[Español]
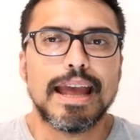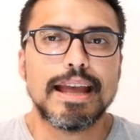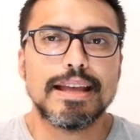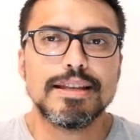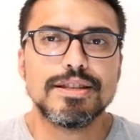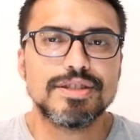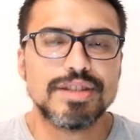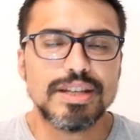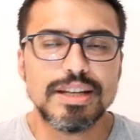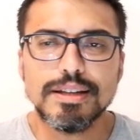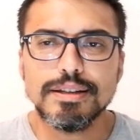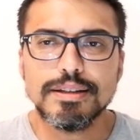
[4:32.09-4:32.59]

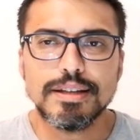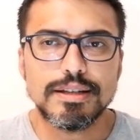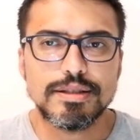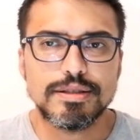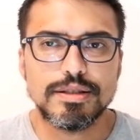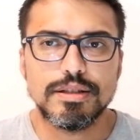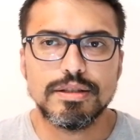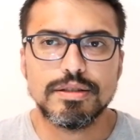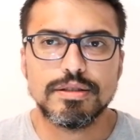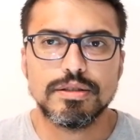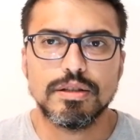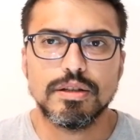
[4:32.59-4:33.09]
En
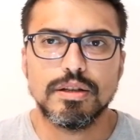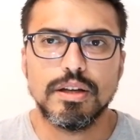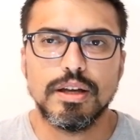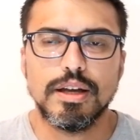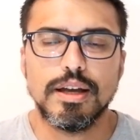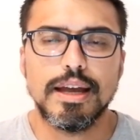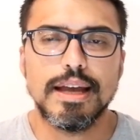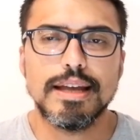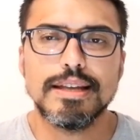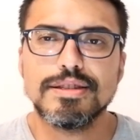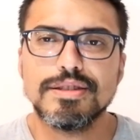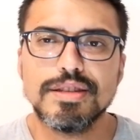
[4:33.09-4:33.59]
síntesis,
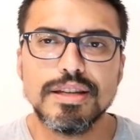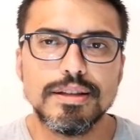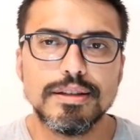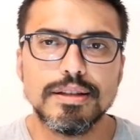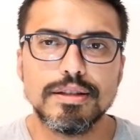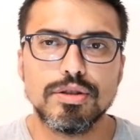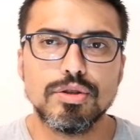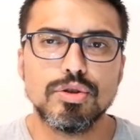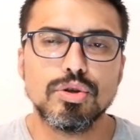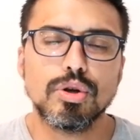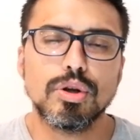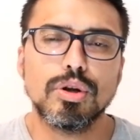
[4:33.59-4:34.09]
eh, en
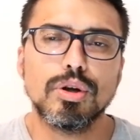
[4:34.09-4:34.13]
síntesis,